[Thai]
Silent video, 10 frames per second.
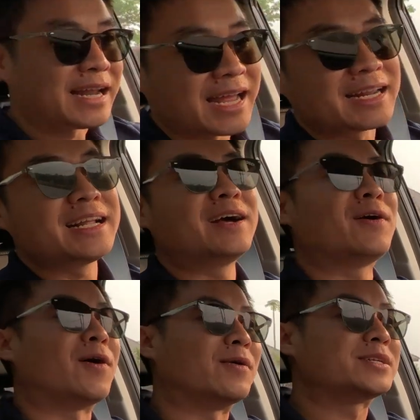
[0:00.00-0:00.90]
ในเรื่อง
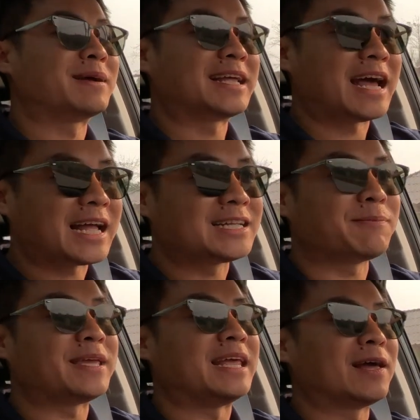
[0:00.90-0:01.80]
ของสมรรถนะการ
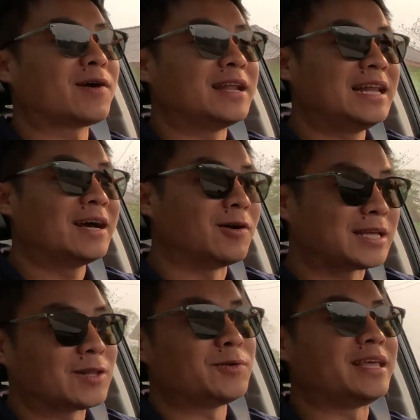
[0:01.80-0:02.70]
ขับขี่แล้วก็ในเรื่องของ
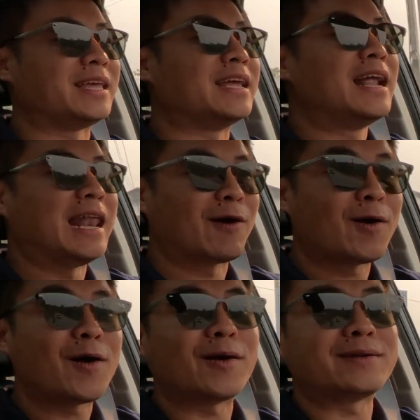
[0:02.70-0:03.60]
เทคโนโลยี แล้ว
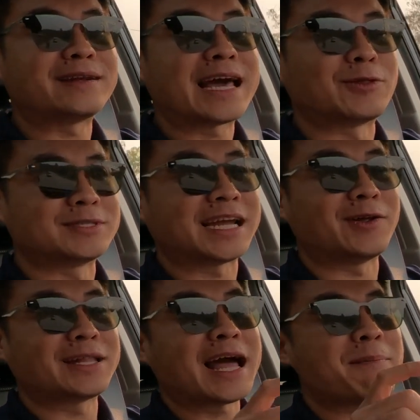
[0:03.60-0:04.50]
ก็น่าสนใจ
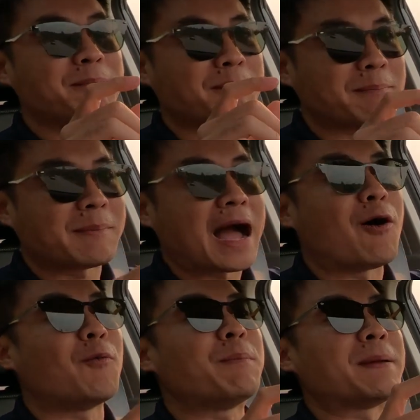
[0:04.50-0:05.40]
เนาะถ้า
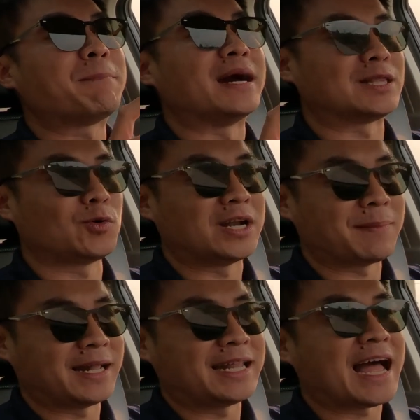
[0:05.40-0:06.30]
เอาไปเปิดตัวใน
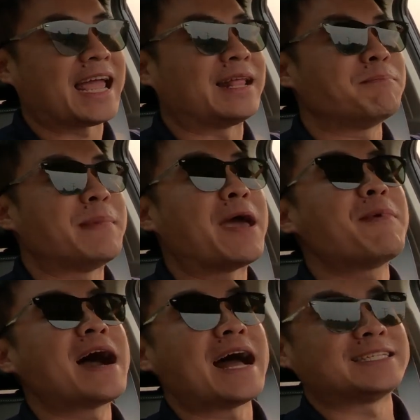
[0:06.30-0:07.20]
ประเทศไทย แม้
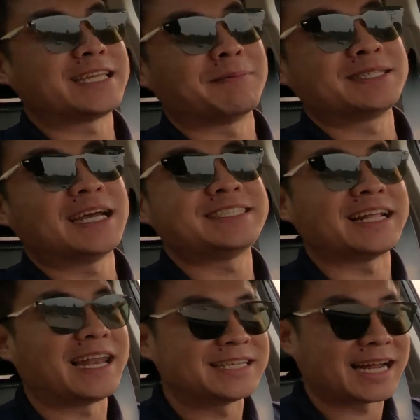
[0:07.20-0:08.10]
ว่าอาจจะยังไม่ใช่จิน
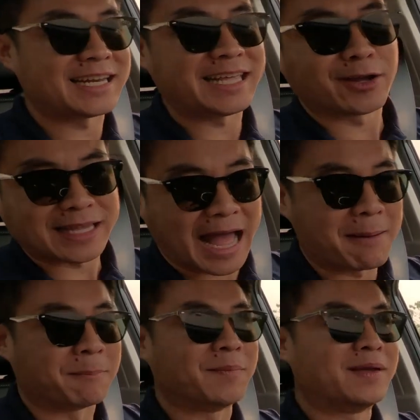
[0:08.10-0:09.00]
เนเรชันนี้ก็ตา
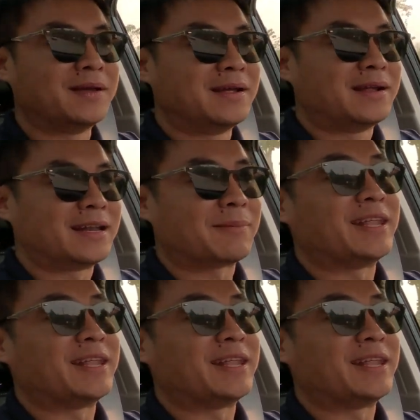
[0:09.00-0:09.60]
มนะ